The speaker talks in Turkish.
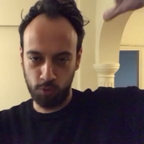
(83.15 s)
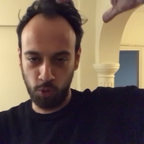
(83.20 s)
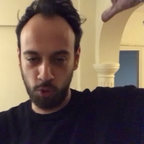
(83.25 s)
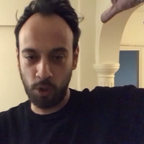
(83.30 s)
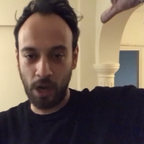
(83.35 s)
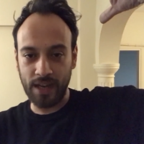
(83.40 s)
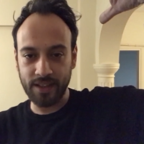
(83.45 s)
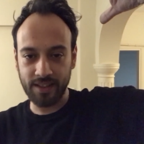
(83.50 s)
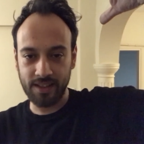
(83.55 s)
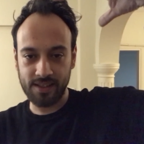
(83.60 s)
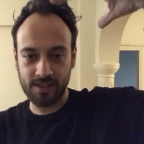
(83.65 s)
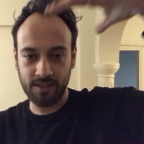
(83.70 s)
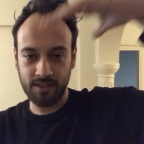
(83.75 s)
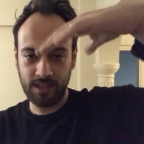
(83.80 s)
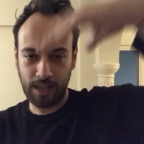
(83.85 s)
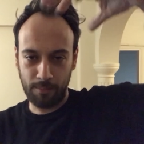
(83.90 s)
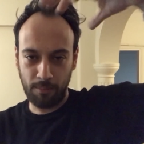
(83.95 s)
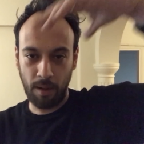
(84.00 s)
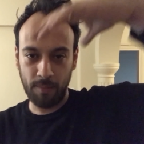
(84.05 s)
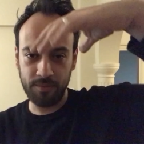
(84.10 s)

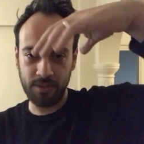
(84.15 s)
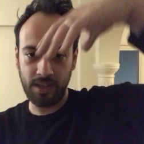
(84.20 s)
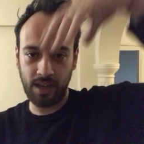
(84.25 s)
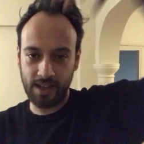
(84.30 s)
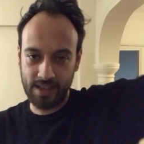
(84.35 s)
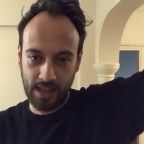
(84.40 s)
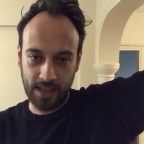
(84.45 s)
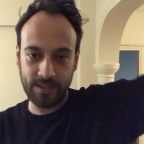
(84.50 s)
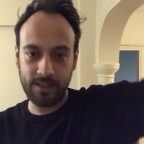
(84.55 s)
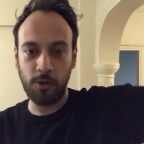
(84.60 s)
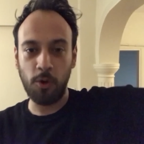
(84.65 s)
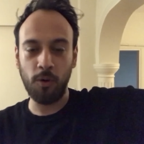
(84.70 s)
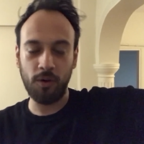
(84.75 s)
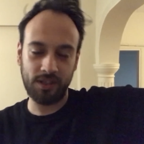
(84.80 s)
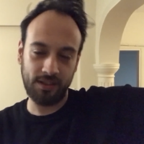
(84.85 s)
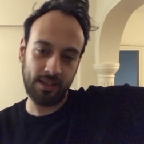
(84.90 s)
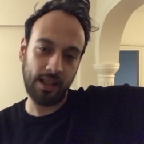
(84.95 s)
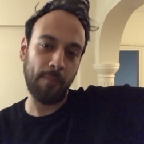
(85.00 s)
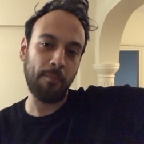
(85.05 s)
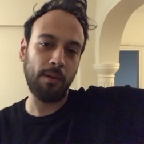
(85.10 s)
yukarıdasın tamamdır hayatı
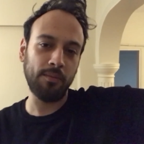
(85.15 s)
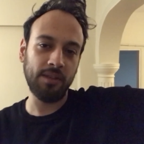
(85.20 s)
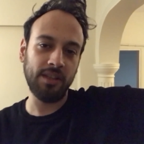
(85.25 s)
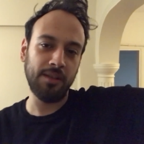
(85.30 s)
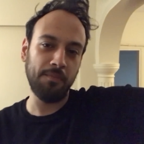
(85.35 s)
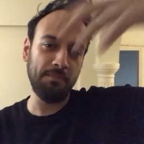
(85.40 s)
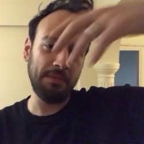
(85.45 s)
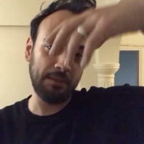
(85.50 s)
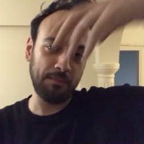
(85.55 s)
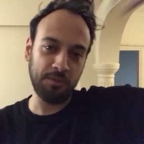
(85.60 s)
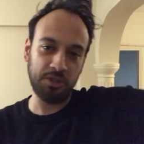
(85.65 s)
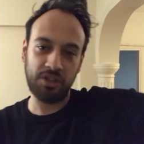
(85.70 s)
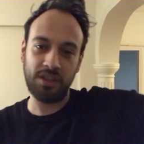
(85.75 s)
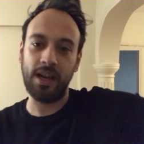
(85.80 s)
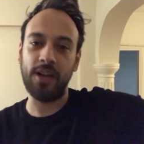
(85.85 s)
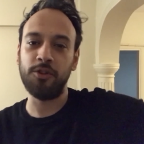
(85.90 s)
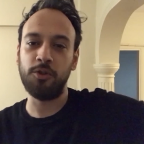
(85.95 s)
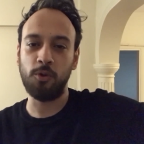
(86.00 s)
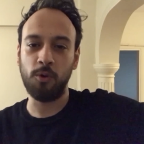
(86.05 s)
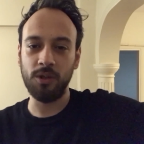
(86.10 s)
tamamladın
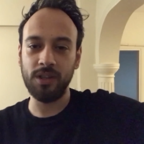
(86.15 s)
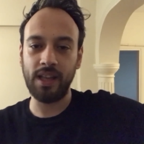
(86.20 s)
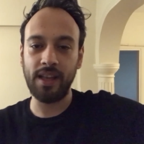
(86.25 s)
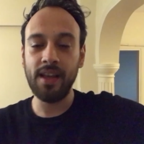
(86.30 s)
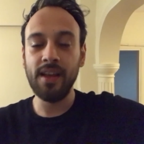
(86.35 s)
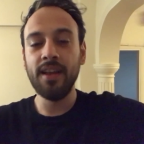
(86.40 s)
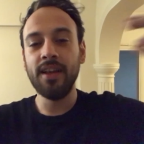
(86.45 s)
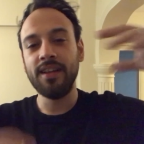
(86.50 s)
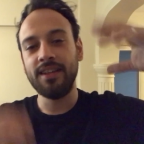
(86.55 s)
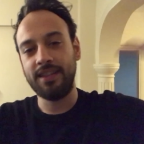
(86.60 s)
bitmiştir artık olay.